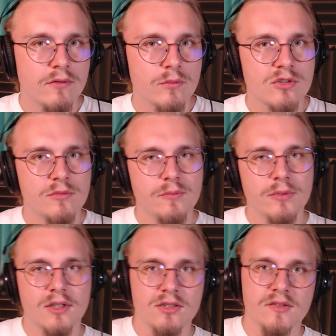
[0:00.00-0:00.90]
możemy
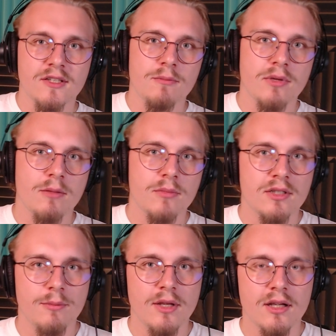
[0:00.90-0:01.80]
spotkać się z takim
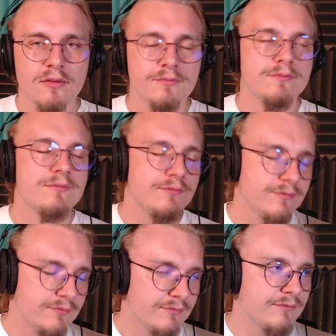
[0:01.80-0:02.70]
parametrem jak
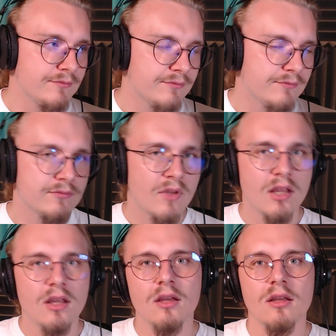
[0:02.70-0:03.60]
layer height,
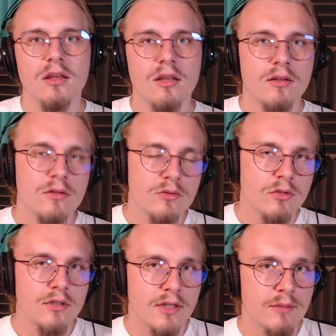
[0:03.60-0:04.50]
e,
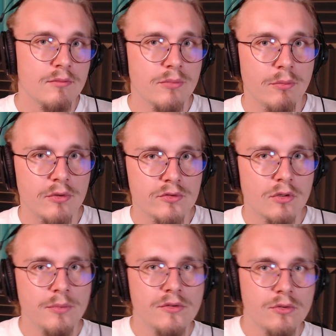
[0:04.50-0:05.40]
który nam po prostu
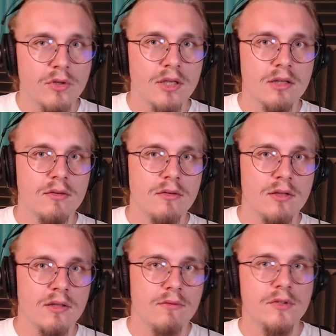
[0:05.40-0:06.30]
opisuje
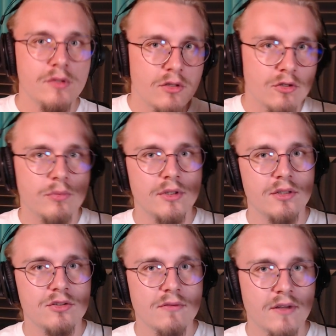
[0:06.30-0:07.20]
e, wysokość
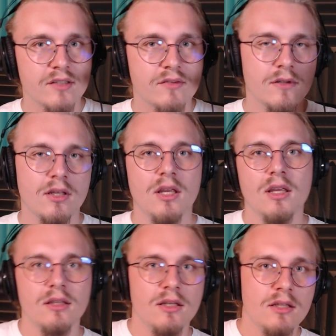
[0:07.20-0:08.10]
pojedynczej warstwy.
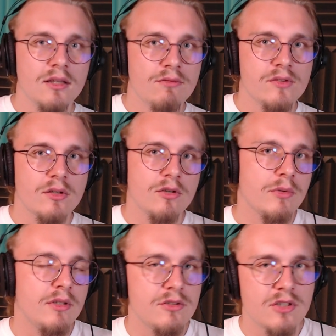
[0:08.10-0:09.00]
I ta wysokość
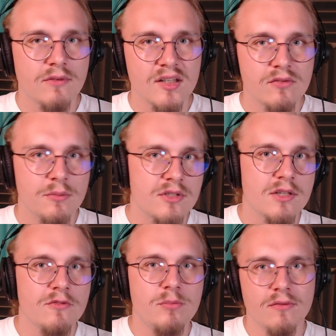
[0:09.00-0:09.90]
pojedynczej warstwy będzie
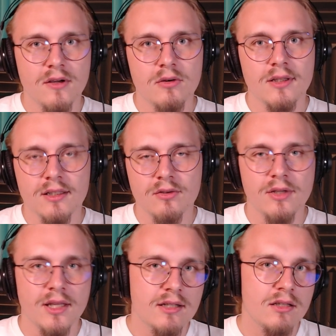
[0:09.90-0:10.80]
nam wpływała na to,
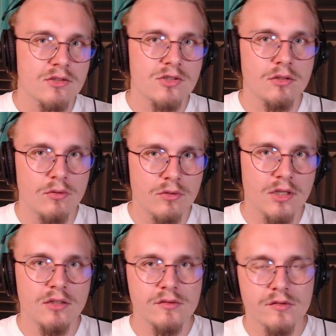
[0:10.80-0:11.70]
jak nasze
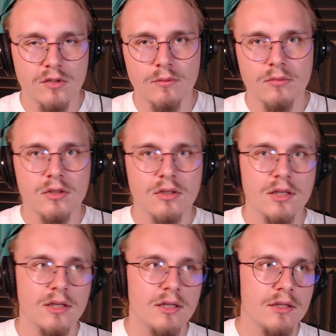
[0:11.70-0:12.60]
druki są
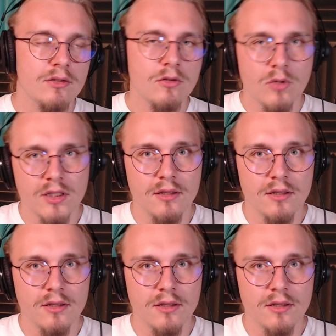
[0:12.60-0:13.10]
e, dokładne.